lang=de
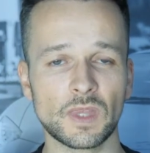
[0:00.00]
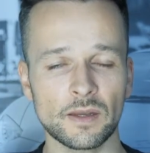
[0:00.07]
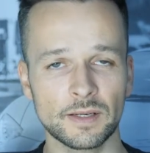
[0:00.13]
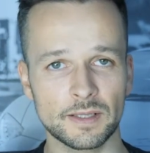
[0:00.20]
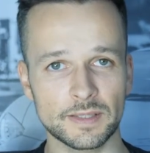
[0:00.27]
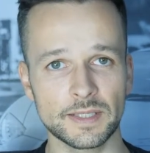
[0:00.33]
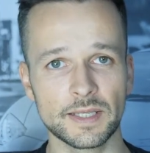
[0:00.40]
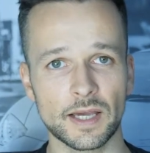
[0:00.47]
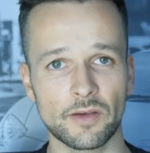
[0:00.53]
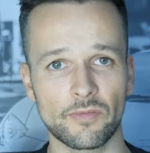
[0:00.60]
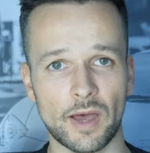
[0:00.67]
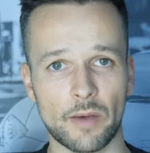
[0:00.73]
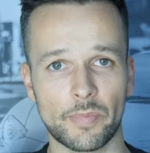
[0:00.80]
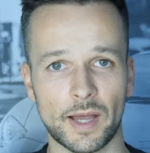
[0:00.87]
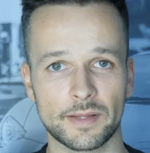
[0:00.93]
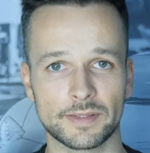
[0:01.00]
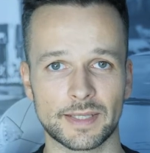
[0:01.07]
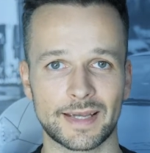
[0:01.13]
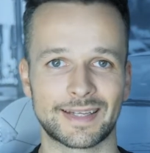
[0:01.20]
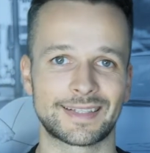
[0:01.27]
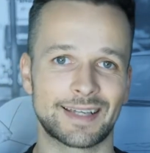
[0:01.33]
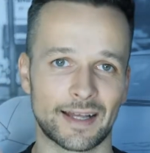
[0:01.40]
dass ihre
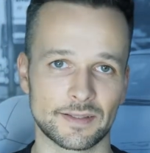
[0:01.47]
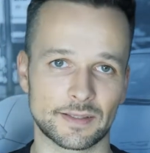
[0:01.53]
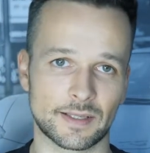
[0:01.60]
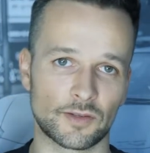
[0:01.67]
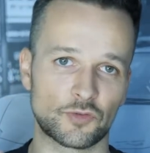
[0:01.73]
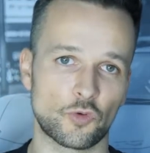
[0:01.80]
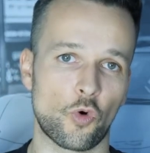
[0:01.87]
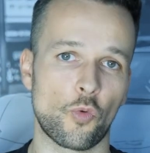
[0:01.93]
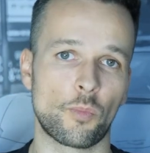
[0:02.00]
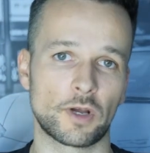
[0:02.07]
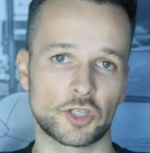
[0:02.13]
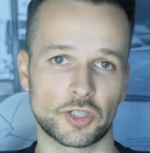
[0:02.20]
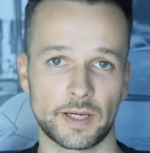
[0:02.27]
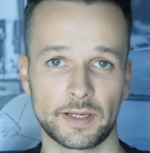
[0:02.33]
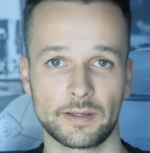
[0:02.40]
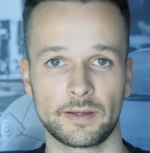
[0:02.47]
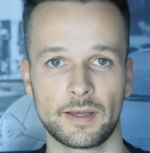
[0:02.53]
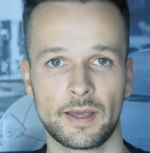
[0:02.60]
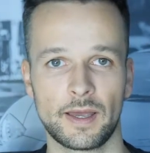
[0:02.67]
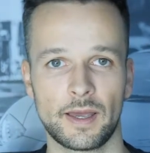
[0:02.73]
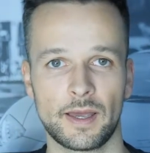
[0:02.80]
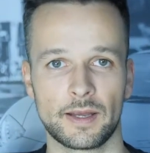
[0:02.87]
Werbeanzeigen ganz, ganz oben erscheinen.
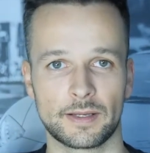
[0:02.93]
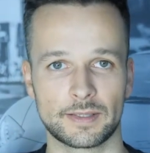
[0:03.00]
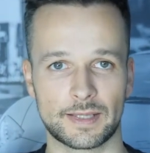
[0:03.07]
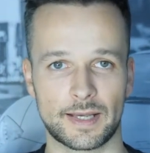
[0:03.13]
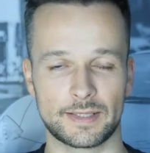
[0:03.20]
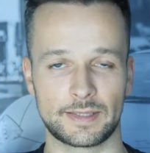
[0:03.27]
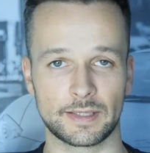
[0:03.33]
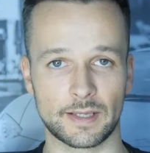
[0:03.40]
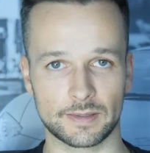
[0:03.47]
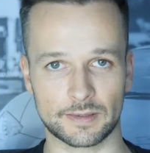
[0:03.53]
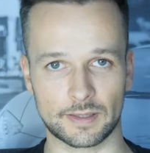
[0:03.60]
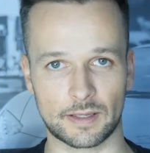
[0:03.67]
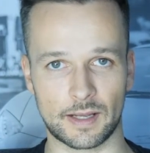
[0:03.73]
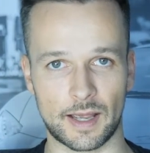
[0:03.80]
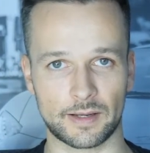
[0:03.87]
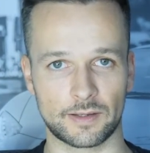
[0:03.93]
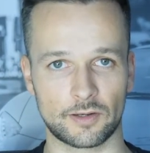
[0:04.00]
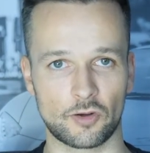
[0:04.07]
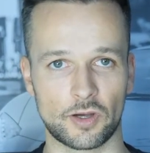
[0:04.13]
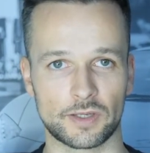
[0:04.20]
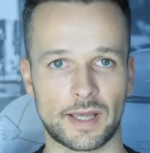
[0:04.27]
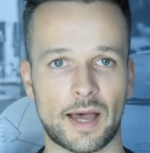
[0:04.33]
Das heißt, die ganzen kleineren
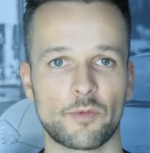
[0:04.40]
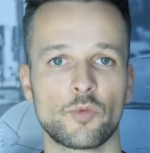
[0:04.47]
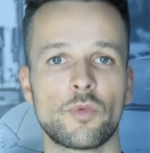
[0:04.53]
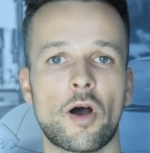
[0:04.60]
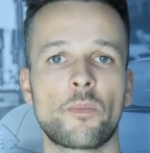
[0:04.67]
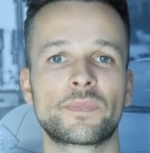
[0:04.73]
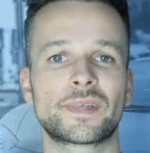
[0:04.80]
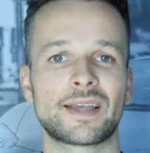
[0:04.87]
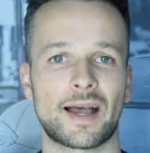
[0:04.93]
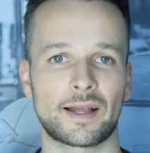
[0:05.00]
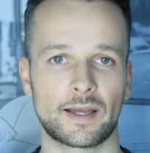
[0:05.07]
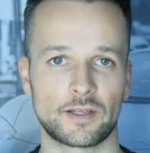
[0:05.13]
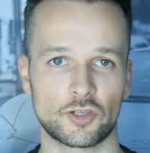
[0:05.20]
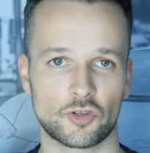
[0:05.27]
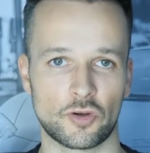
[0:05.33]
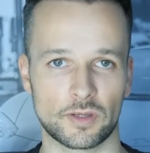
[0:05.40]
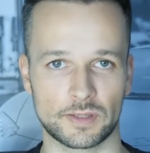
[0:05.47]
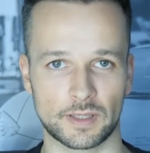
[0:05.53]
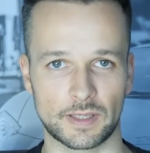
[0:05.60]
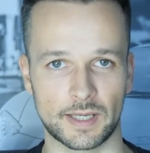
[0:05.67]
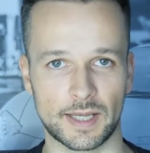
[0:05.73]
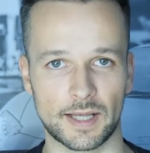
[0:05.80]
Leute haben überhaupt gar keine Chance
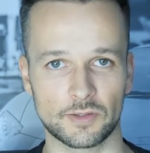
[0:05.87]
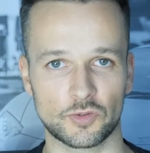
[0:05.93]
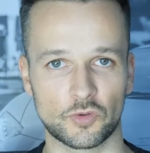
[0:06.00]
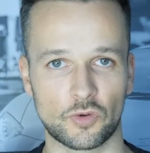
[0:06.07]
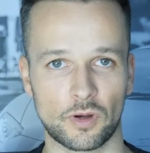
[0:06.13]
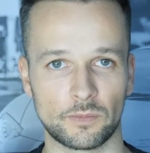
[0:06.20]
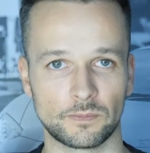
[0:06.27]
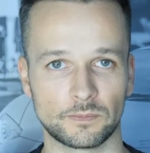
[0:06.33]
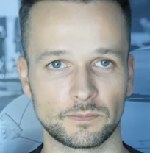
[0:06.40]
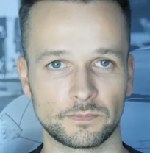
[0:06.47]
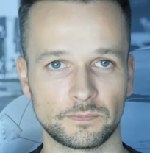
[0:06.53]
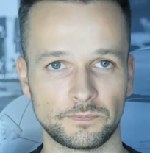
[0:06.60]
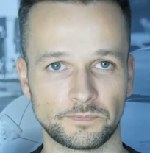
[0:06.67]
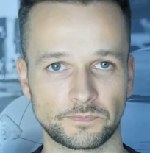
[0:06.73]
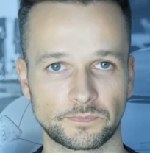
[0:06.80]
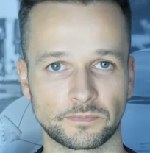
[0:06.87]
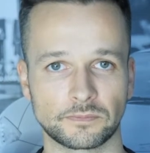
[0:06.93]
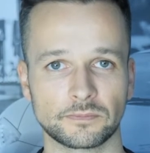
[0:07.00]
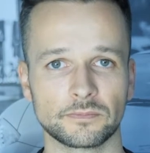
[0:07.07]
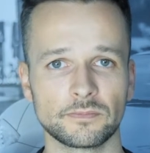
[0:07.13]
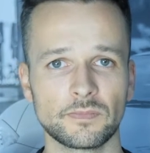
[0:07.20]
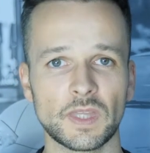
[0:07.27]
dagegen anzukommen.
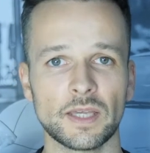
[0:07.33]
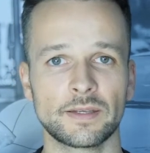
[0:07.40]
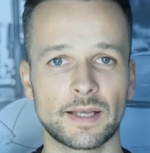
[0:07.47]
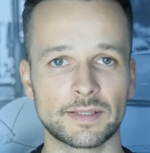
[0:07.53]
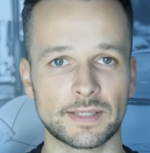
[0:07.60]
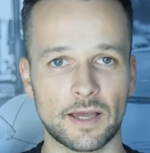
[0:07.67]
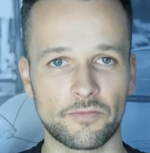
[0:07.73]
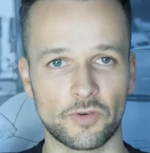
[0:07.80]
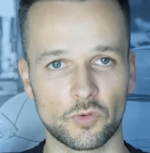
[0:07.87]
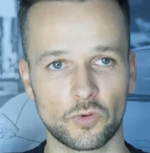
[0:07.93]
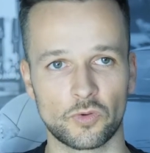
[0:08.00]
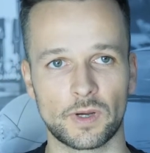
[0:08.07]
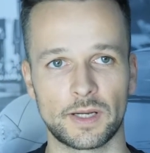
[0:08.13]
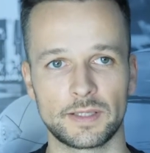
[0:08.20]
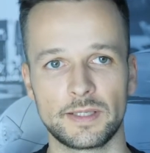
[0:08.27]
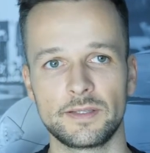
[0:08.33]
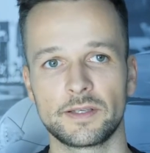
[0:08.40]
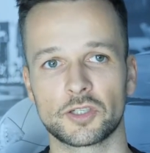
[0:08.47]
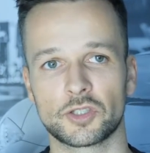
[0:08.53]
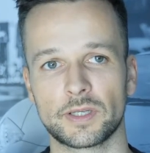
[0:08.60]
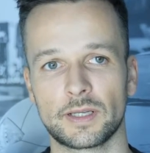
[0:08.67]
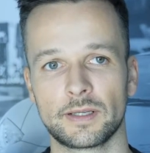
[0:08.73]
Das einfach nur noch an dieser
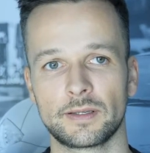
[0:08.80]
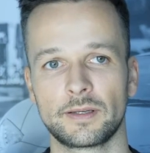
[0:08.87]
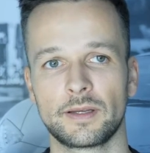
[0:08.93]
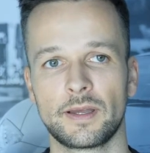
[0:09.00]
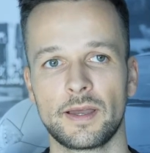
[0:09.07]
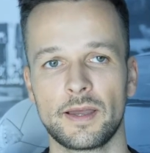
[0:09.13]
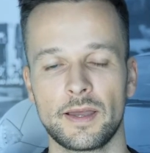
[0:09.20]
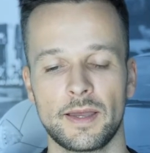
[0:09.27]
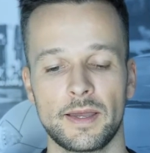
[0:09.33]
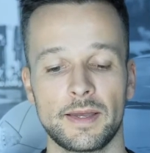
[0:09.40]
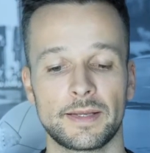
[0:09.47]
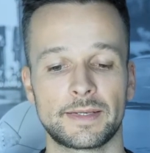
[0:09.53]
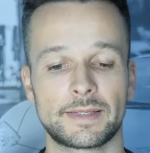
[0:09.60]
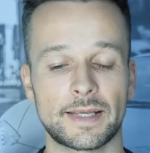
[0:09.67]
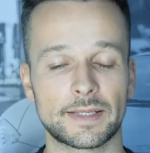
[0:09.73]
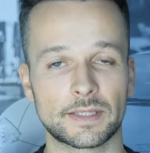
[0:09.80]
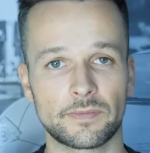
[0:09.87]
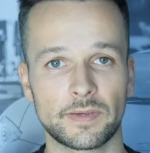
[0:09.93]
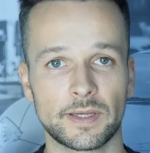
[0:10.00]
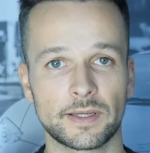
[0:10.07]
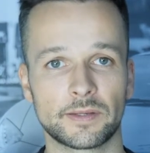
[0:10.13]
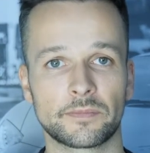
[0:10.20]
Stelle.
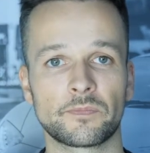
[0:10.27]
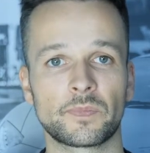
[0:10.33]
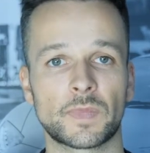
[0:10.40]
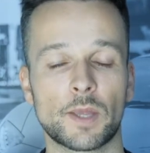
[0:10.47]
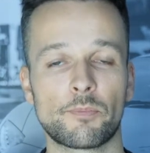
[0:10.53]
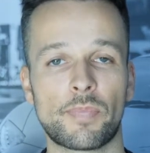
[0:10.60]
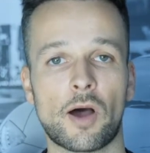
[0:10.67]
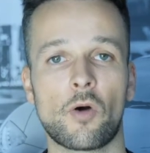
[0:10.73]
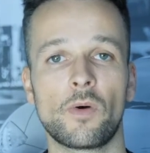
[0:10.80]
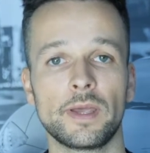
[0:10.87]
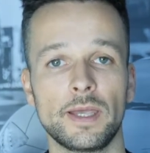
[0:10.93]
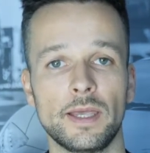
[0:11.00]
Deswegen bau